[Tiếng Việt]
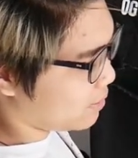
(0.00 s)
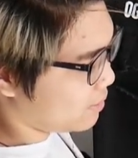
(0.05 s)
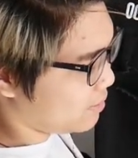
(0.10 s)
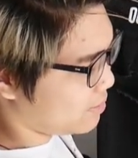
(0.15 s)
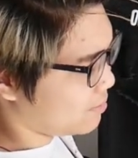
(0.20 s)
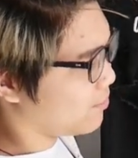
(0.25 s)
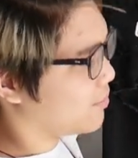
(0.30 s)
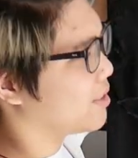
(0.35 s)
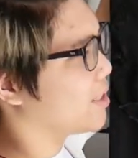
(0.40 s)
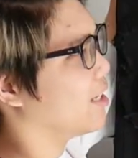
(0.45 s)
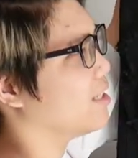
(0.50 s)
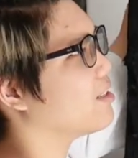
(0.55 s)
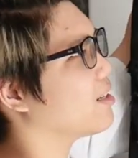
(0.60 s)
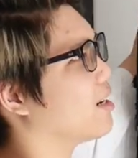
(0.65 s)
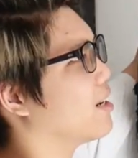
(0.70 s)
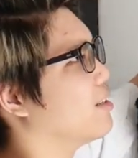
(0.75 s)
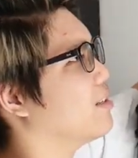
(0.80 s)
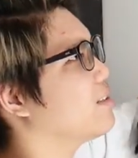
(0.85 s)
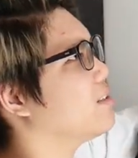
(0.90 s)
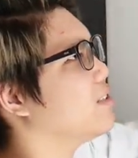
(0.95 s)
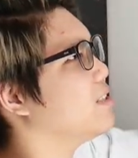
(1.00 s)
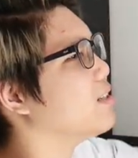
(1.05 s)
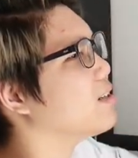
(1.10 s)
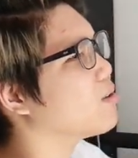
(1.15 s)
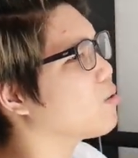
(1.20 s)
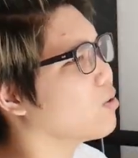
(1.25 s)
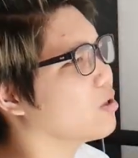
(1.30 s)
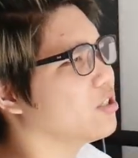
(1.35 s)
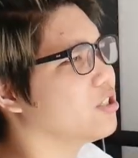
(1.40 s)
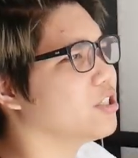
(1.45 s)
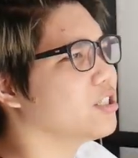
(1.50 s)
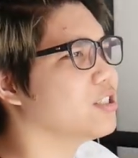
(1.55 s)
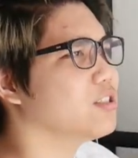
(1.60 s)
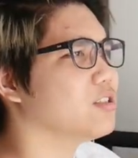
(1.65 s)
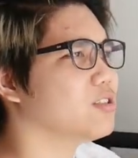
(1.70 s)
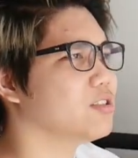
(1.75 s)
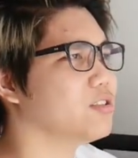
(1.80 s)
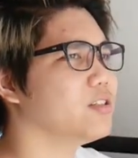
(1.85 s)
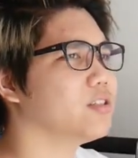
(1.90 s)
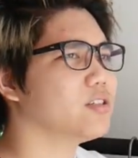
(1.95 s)
Thì mình thấy rằng là những chiếc quần jeans,
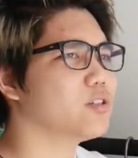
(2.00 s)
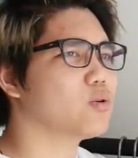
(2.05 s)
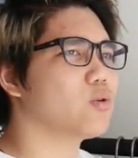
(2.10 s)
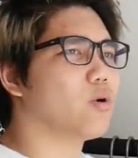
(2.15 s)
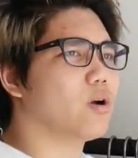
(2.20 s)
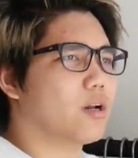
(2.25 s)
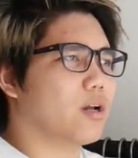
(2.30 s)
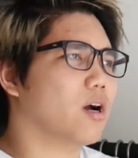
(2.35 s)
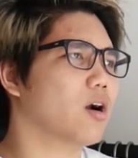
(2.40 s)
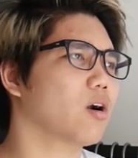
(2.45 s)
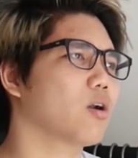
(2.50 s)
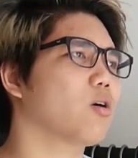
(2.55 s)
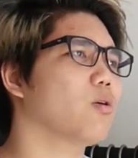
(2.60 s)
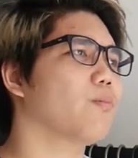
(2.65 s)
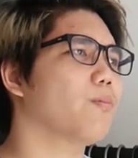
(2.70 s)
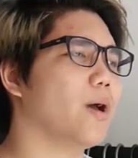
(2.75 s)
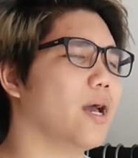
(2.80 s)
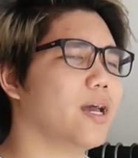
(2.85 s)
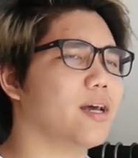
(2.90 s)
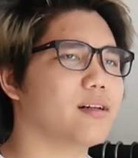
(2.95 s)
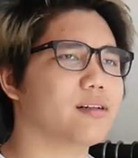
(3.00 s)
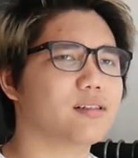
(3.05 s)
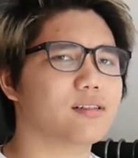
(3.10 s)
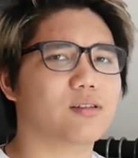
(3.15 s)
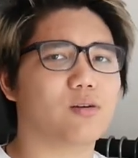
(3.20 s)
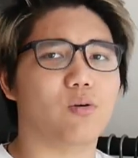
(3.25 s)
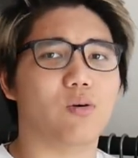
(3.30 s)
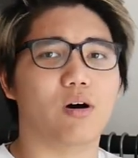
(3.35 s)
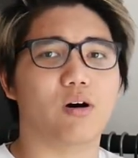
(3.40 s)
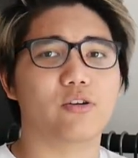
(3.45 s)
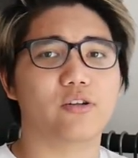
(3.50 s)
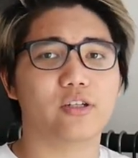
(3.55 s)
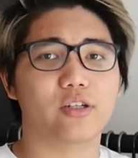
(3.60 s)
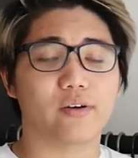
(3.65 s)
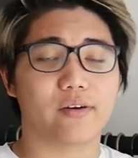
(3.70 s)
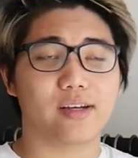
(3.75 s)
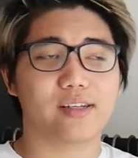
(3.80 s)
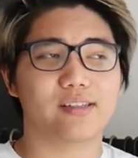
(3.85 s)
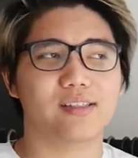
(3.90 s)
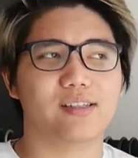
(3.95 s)
những chiếc quần cargo pants của
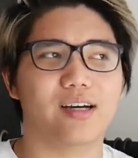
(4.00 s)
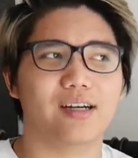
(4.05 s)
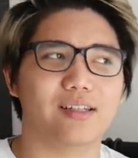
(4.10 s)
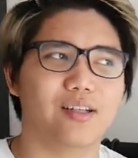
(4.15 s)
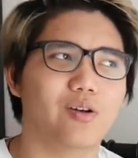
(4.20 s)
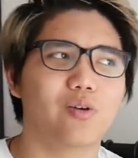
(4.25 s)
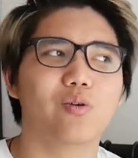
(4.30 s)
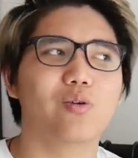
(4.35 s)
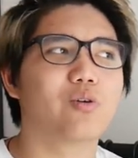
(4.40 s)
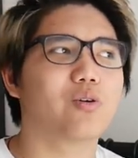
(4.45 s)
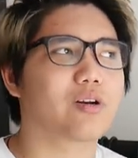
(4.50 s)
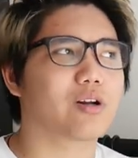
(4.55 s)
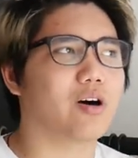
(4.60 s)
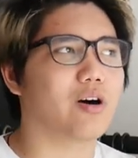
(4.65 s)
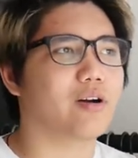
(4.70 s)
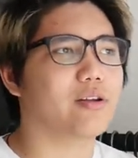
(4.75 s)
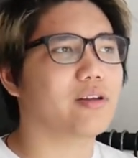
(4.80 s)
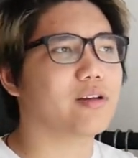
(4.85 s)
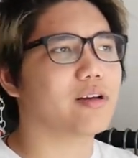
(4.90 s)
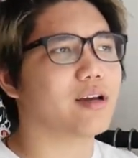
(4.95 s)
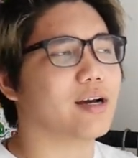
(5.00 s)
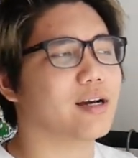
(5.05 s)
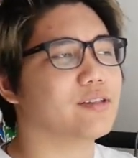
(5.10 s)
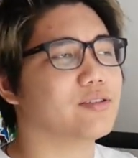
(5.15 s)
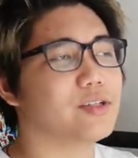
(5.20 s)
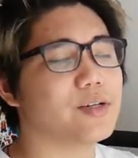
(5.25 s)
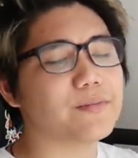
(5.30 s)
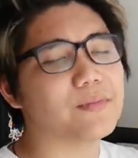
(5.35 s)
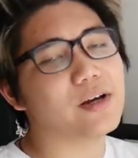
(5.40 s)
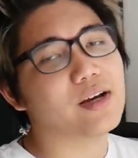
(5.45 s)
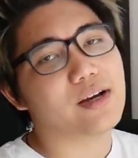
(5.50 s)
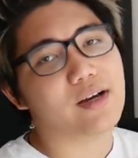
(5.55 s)
Original Gangster thì luôn luôn có những cái zip.